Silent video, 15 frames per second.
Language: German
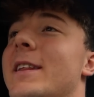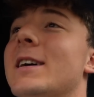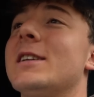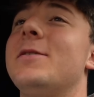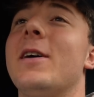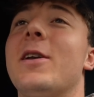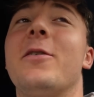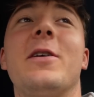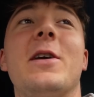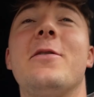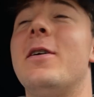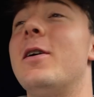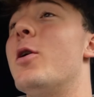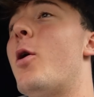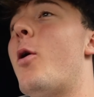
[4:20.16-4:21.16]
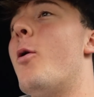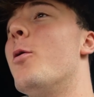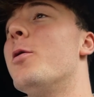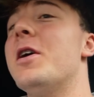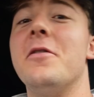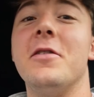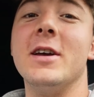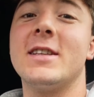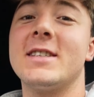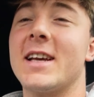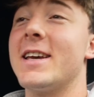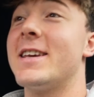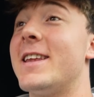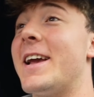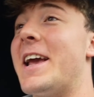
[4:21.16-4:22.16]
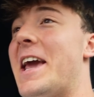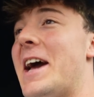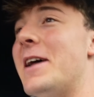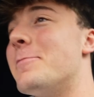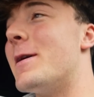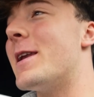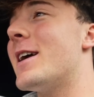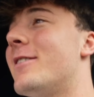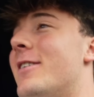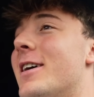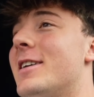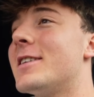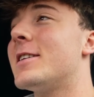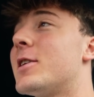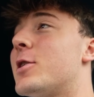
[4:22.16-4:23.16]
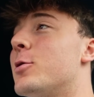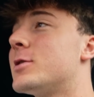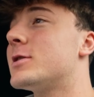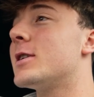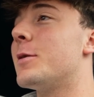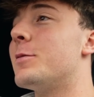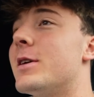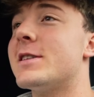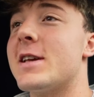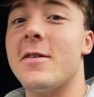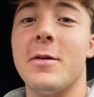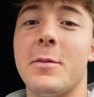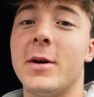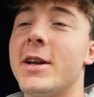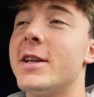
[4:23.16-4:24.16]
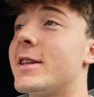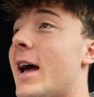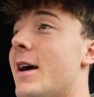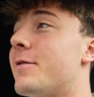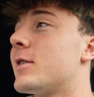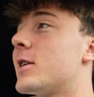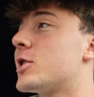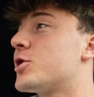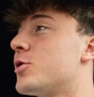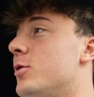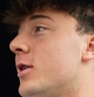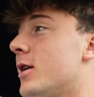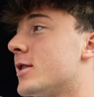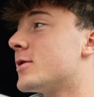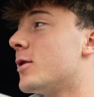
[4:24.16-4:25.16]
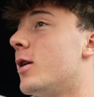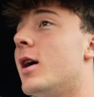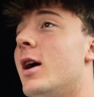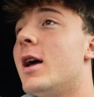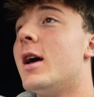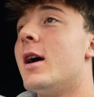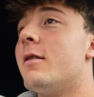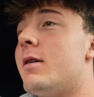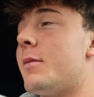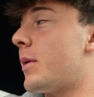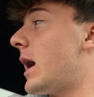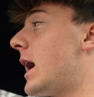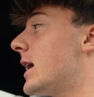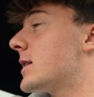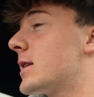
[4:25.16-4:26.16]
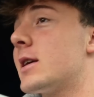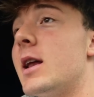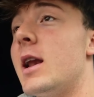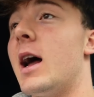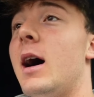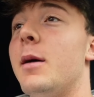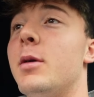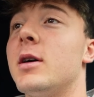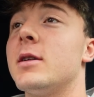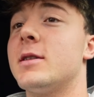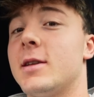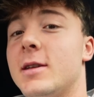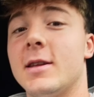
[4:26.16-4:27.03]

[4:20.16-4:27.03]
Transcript: das waren auf jeden Fall ohne Witz richtige Ehrenmänner, war richtig lustig. Haben da jetzt einfach mal eine Dreiviertelstunde oder so verbracht, gelabert,